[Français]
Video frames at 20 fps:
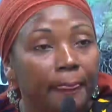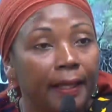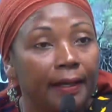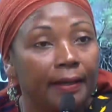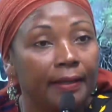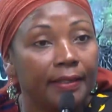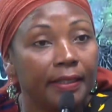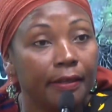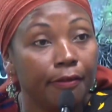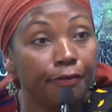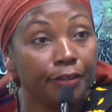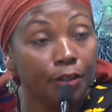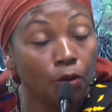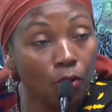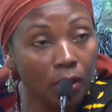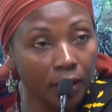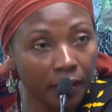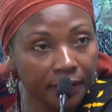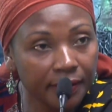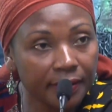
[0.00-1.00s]
euh, ces
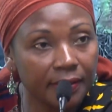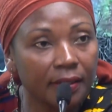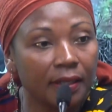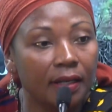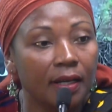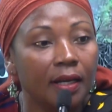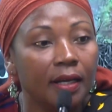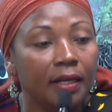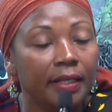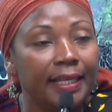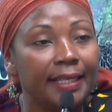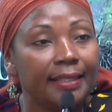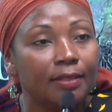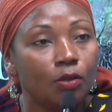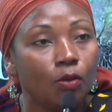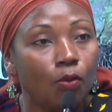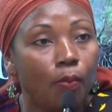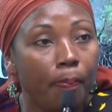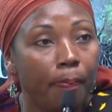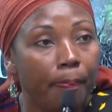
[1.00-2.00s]
violences qui
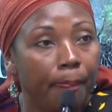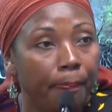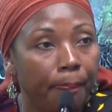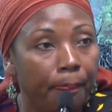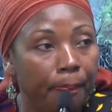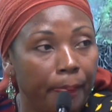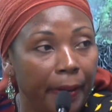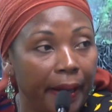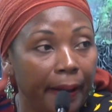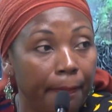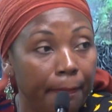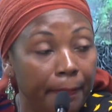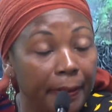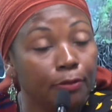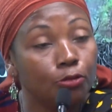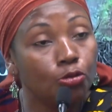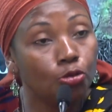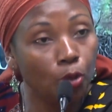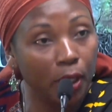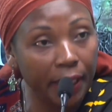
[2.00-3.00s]
sont
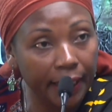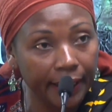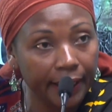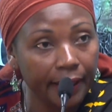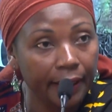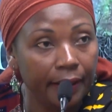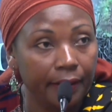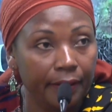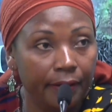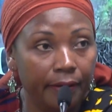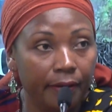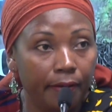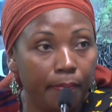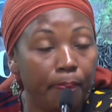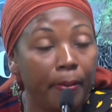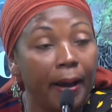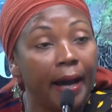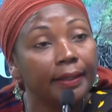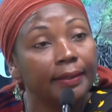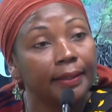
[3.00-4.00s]
perpétuée euh,
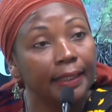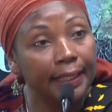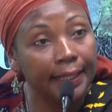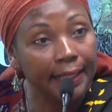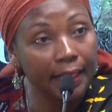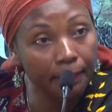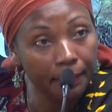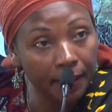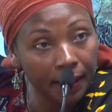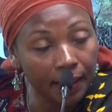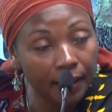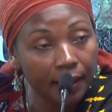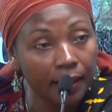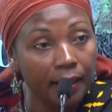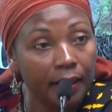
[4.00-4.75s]
par des gamins.